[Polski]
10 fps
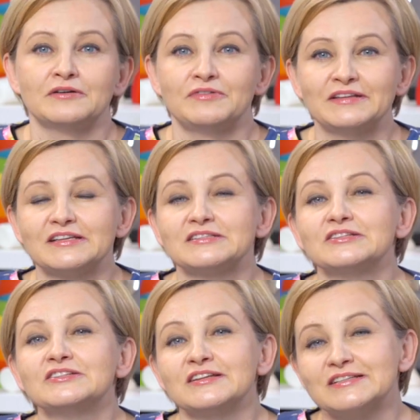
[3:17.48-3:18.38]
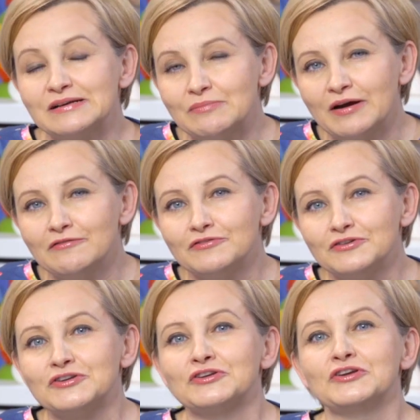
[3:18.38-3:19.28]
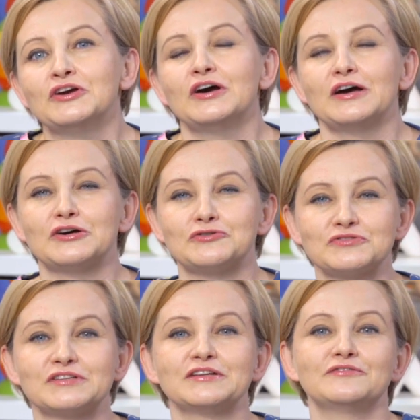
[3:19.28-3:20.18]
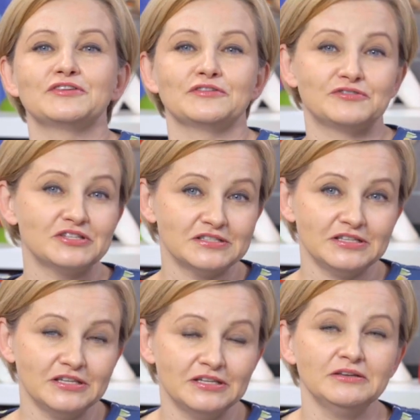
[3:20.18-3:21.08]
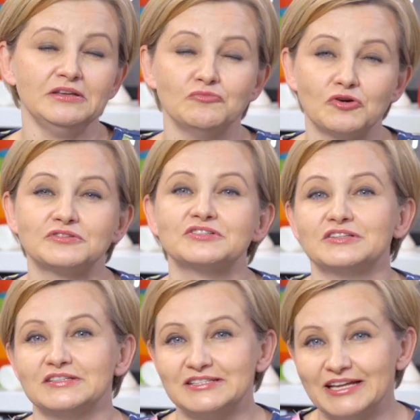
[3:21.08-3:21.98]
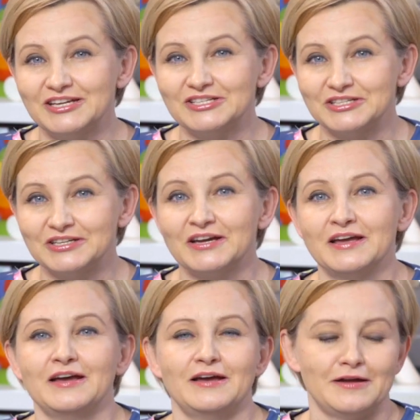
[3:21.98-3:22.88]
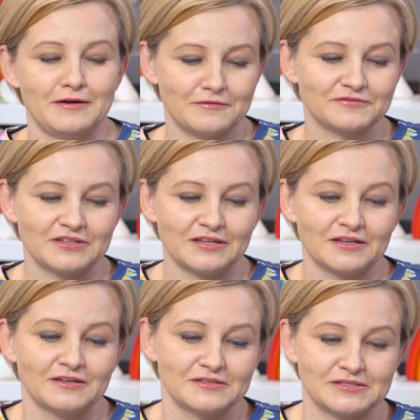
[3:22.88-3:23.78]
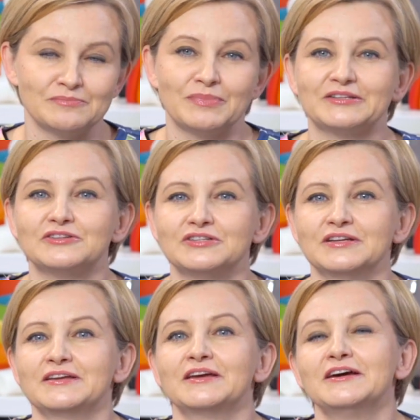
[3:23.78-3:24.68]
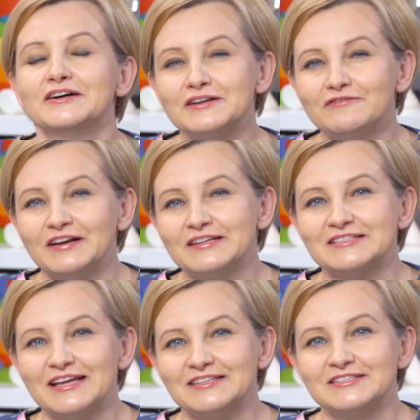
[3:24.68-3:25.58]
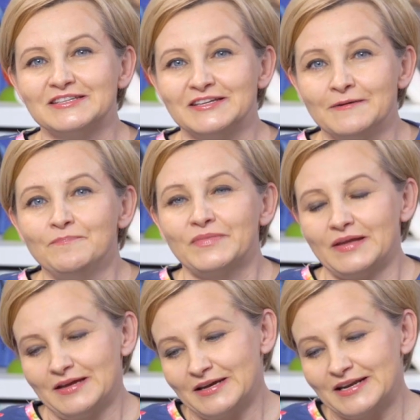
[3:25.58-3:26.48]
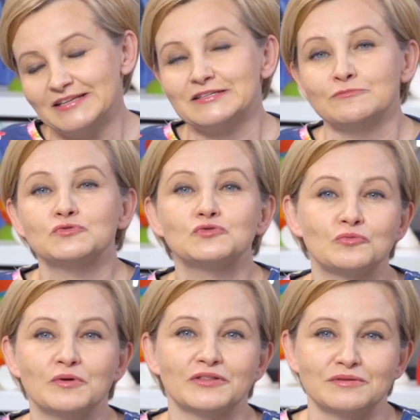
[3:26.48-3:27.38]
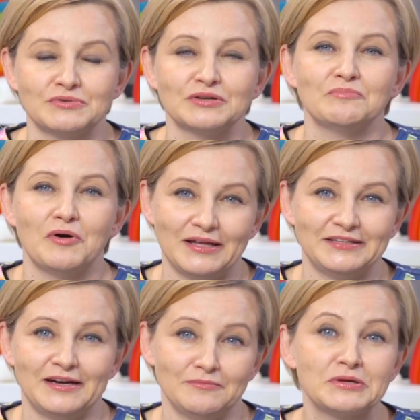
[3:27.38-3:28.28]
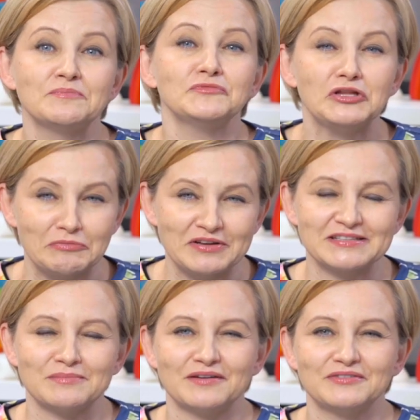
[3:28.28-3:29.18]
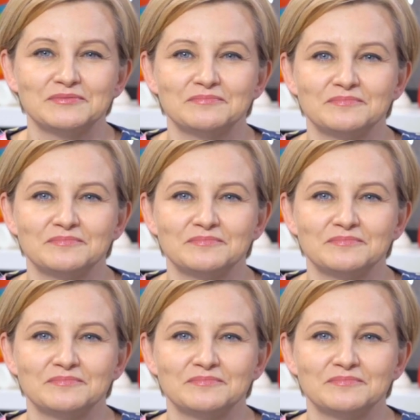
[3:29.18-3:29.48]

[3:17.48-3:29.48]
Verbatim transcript: fantastycznej zabawy i rozgrywki wszystkich, i młodszych, i starszych, w tej sympatycznej rywalizacji razem z ulubionymi bohaterami. Dobrej zabawy!